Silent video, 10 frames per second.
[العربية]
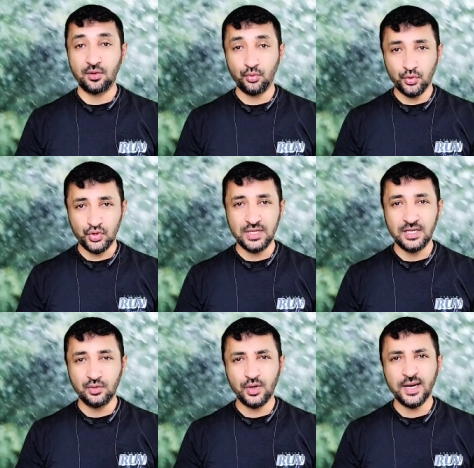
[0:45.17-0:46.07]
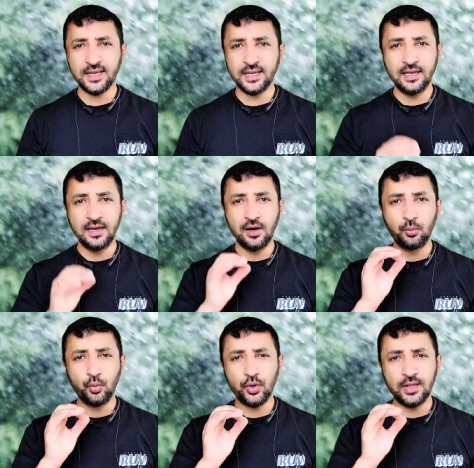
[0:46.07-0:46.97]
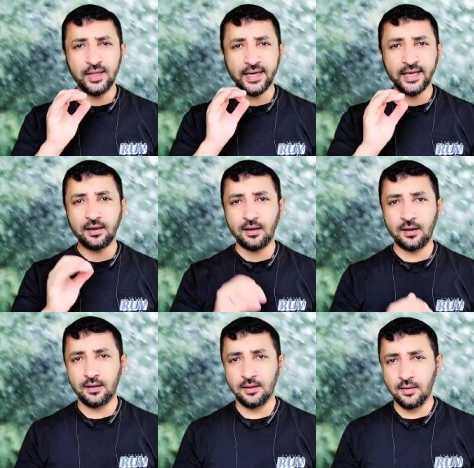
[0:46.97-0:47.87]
الرشدي زريقي إلى أمور دقيقة